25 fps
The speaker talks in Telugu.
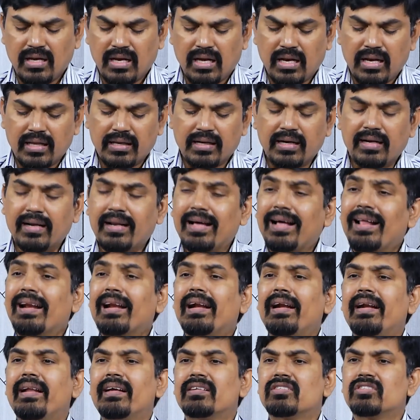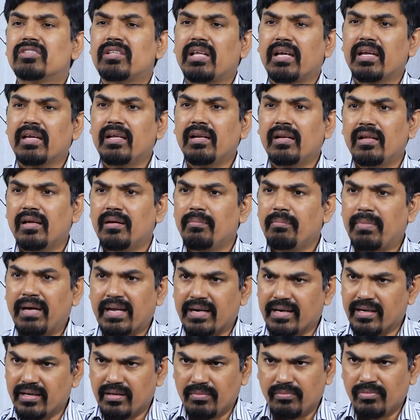అలాగే డాలర్ ఇండెక్స్ తగ్గినా
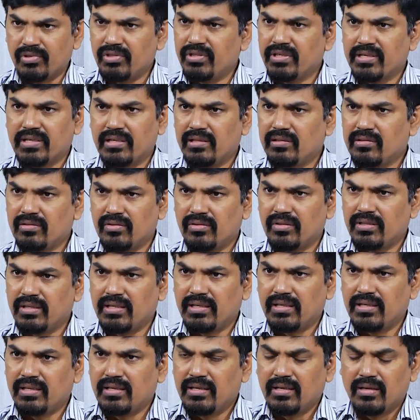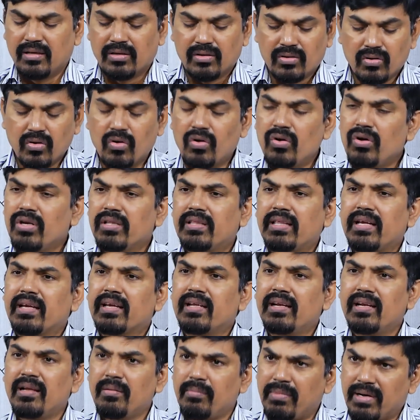మార్కెట్ ముందుకెళ్తుంది hmm. గోల్డ్
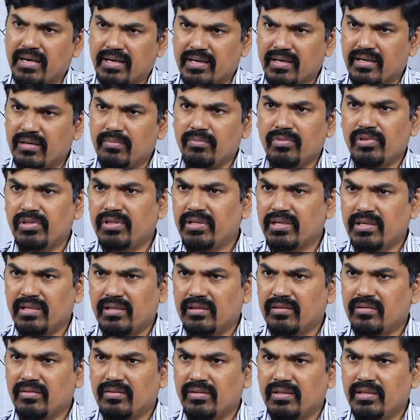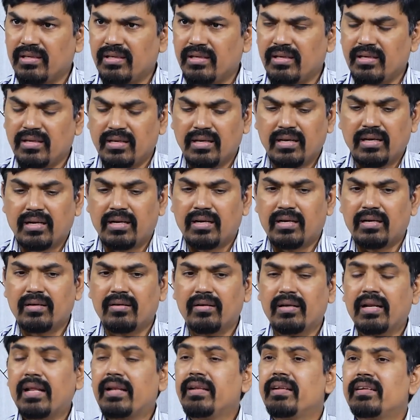తగ్గినా మార్కెట్ ముందుకెళ్తుంది అండ్
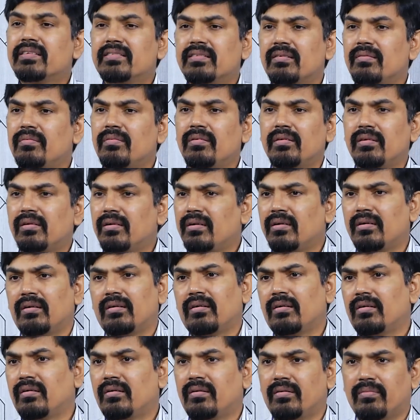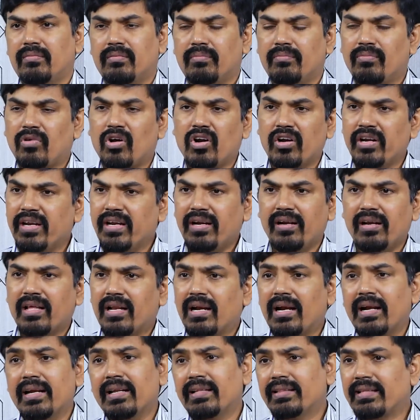టెన్ ఇయర్స్ బాండ్ ఈల్డ్
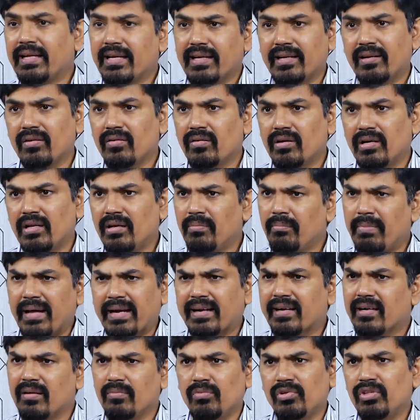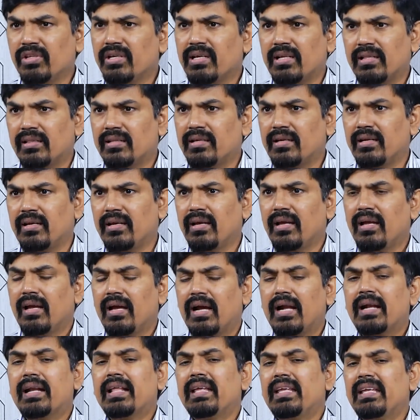అలాంటివి తగ్గినా కూడా మార్కెట్లు ముందుకెళ్తాయి
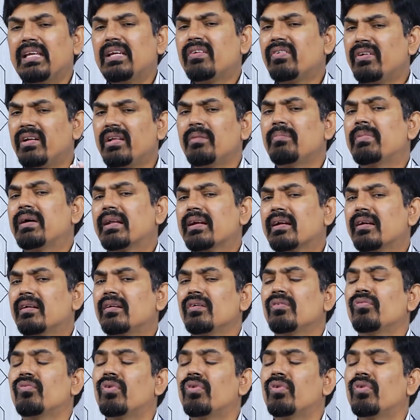hmm. అంటే ఈక్విటీ మార్కెట్